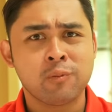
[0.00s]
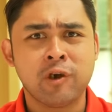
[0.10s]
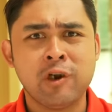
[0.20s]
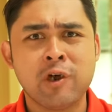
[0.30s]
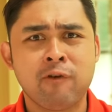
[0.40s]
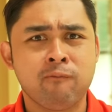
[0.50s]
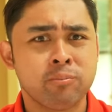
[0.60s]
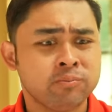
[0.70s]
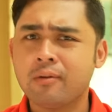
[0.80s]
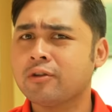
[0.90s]
my life?
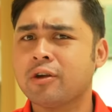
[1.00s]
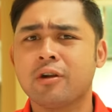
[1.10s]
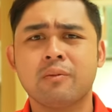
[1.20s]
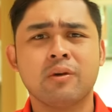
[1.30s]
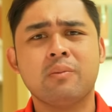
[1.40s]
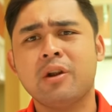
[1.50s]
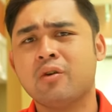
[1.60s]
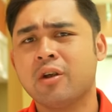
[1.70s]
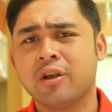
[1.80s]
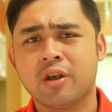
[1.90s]
Mati ko lang bibili ng
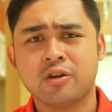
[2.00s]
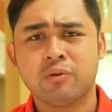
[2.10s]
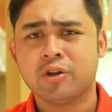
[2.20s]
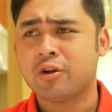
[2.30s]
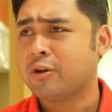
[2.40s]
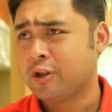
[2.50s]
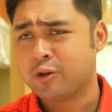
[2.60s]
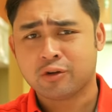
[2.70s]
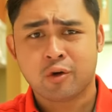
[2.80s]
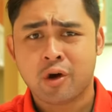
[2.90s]
engagement ring dito
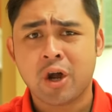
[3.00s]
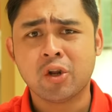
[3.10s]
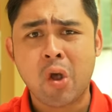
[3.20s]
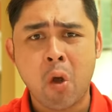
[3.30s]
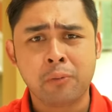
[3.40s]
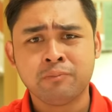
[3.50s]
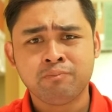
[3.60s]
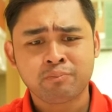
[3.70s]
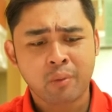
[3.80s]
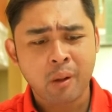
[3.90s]
sa Okada.
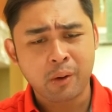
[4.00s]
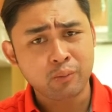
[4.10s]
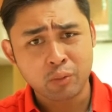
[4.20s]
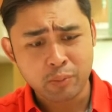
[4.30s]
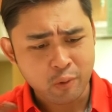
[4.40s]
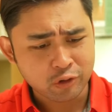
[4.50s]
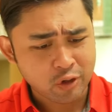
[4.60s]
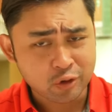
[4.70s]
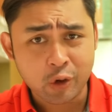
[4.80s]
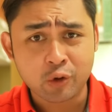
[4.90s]
Magpapapost na ako
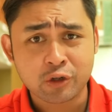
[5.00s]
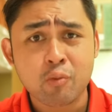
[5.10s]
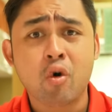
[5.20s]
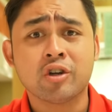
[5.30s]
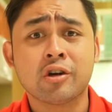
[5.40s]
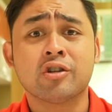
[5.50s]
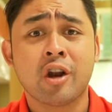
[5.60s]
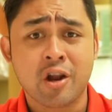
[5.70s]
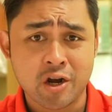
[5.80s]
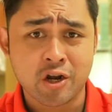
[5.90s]
sa'yo, tapos bukas kasal
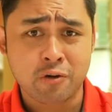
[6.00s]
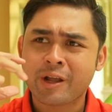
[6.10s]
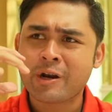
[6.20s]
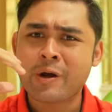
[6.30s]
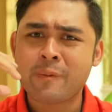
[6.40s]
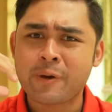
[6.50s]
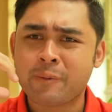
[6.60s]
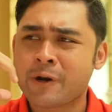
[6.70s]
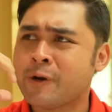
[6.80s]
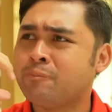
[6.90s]
agad. Grabe,
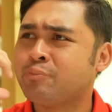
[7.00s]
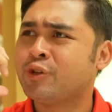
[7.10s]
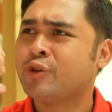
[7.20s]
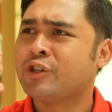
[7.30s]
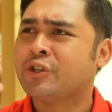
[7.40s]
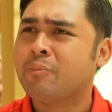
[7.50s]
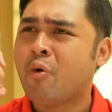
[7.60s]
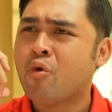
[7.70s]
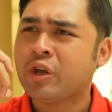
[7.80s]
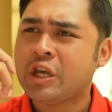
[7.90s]
parang there's a
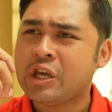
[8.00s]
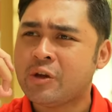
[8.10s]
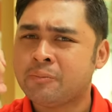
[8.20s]
smoky,